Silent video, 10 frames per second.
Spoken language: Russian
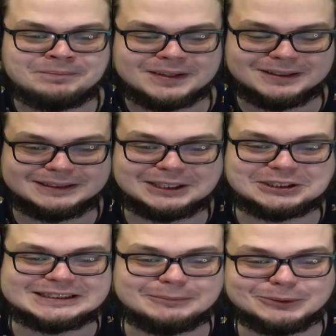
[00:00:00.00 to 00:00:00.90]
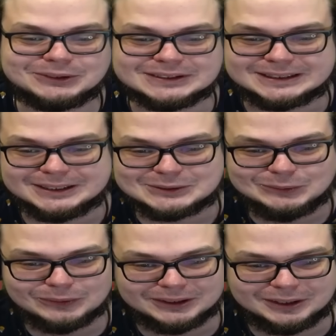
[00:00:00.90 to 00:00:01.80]
э, также сработало с
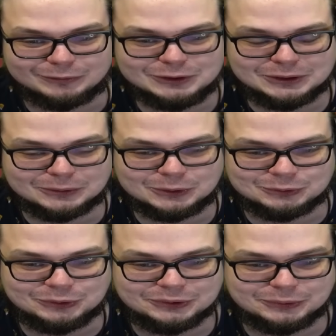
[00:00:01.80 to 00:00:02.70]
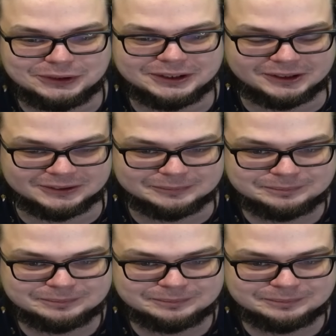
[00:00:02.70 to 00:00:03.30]
CSGO, когда она вышла, тоже в нее никто не играл.